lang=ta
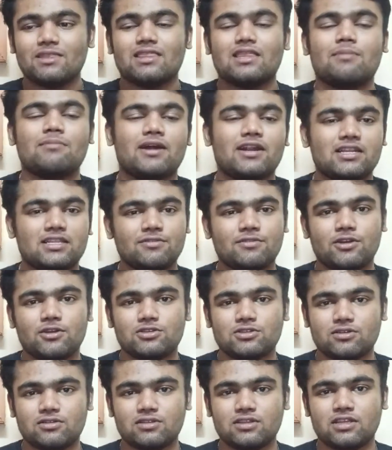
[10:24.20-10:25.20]
நம்ம அடுத்த
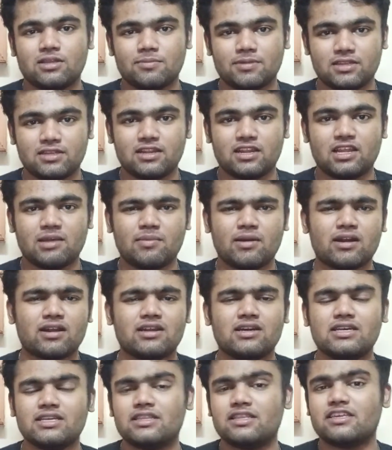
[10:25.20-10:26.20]
வீடியோஸில் வந்து இதை பற்றி நிறையா
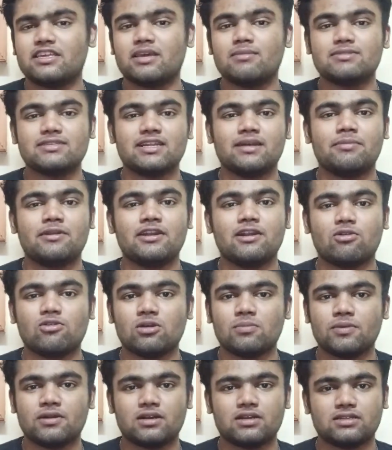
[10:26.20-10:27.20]
பார்க்கலாம் இந்த கேம்ஸ் எல்லாம் எப்படி
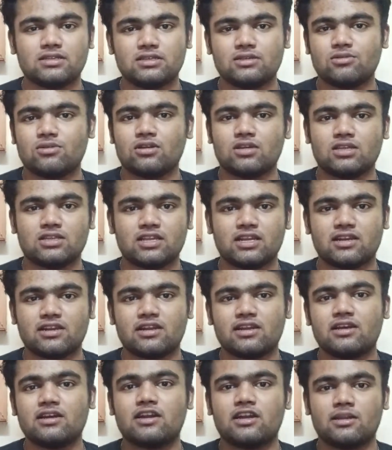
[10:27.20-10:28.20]
டவுன்லோட் பண்ணுறது உங்களுக்கு
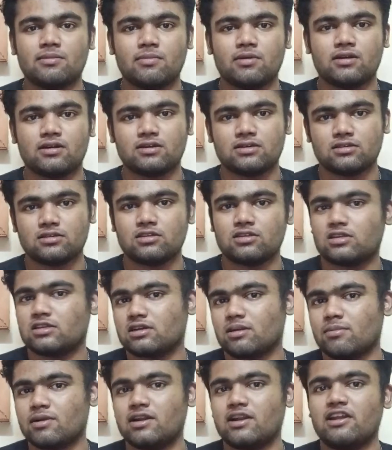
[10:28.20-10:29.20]
தெரிலனா கண்டிப்பாக நீங்கள்
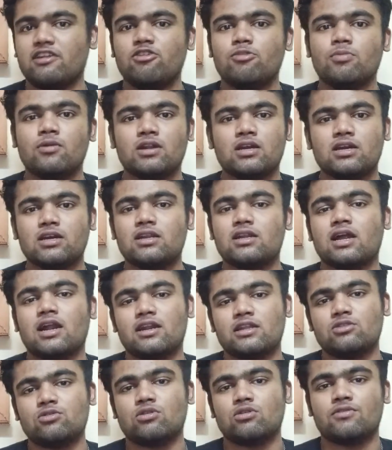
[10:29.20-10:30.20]
கமெண்ட்டில் லீவ் பண்ணுங்கள் நான்
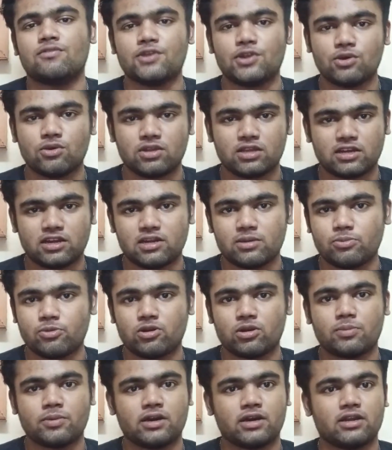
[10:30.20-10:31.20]
அடுத்த ஒரு வீடியோ இருக்கான
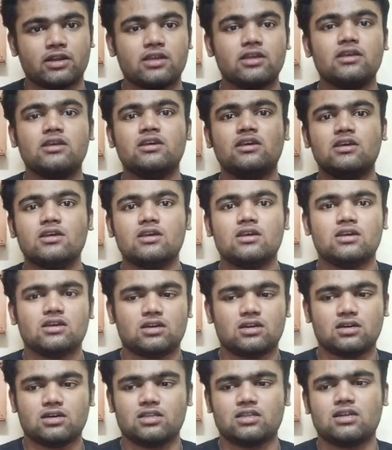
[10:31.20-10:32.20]
போட பார்க்குறேன்
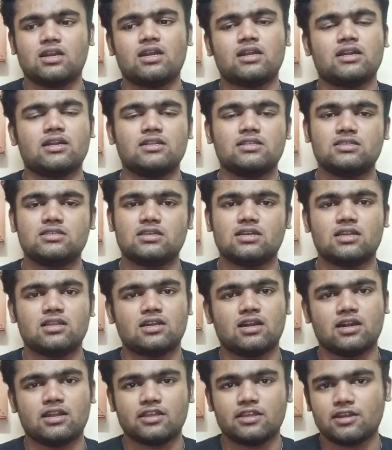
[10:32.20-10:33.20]
அது நாளை கழித்து
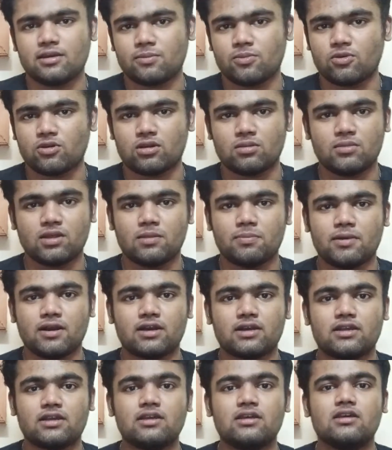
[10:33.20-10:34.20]
அல்லது நாளைக்கு நான் போடுற மாதிரி
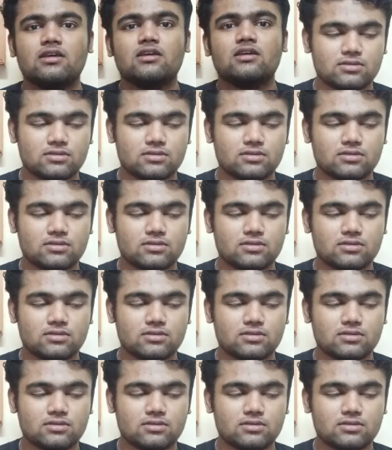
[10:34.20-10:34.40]
பார்க்குறேன்